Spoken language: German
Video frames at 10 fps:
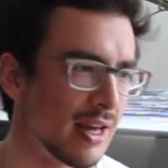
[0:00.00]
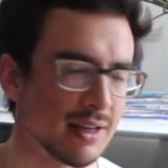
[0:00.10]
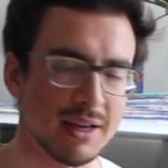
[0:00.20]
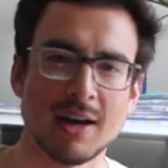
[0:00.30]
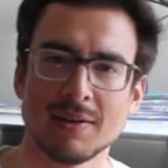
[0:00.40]

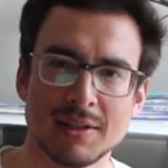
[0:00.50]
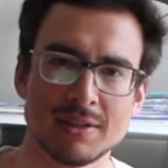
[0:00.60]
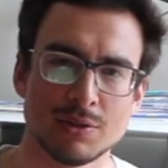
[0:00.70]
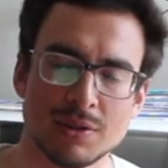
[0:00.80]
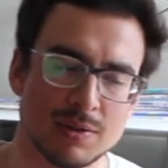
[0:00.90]
gerade wenn
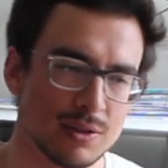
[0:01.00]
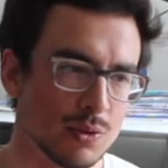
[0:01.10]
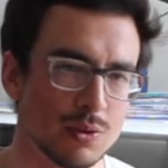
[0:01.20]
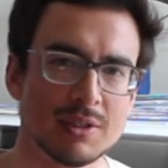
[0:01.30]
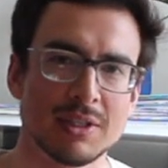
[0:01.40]
so
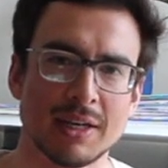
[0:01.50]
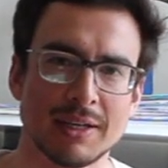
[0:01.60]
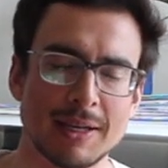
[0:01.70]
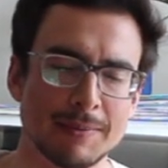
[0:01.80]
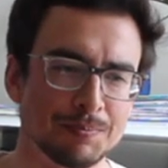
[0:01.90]
Situationen sich
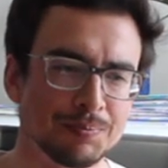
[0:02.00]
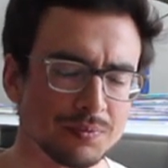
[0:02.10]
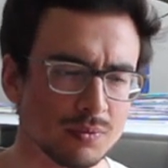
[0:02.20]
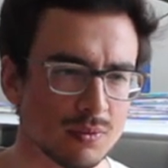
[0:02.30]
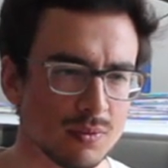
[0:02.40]
ergeben